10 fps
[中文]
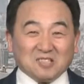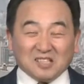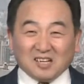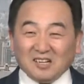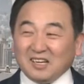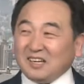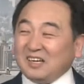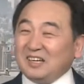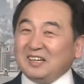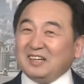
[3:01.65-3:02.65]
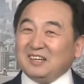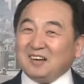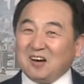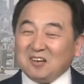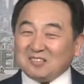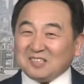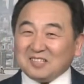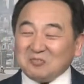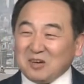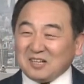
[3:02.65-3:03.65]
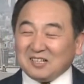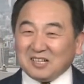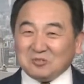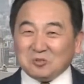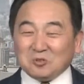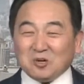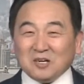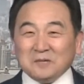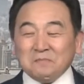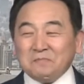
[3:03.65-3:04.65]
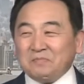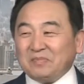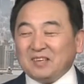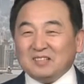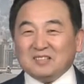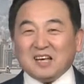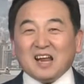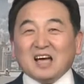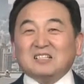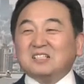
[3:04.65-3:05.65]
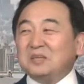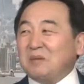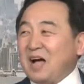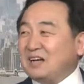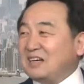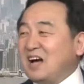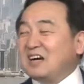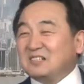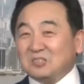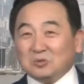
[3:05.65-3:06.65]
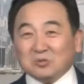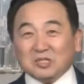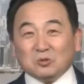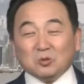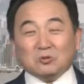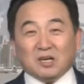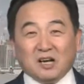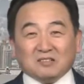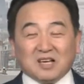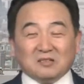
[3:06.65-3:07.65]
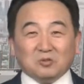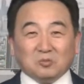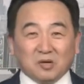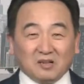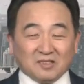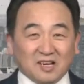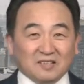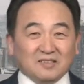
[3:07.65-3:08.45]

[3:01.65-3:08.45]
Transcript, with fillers: 子挺厉害，老子跟元始天尊说：“咱俩试一把。” 看看这东西动得了咱，动不了咱。